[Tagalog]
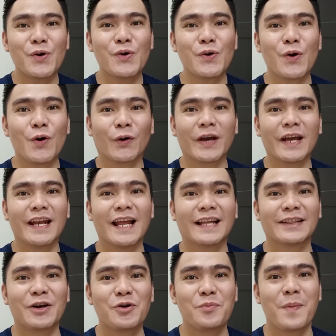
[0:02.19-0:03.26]
kung okay
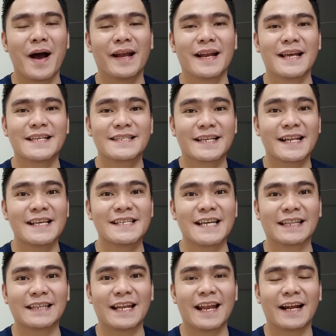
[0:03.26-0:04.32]
lang daw ba na
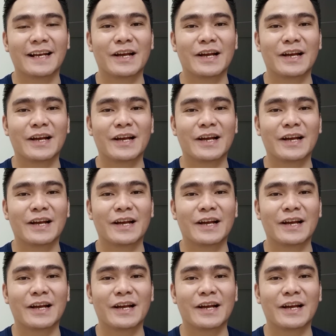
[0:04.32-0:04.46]
screenshot na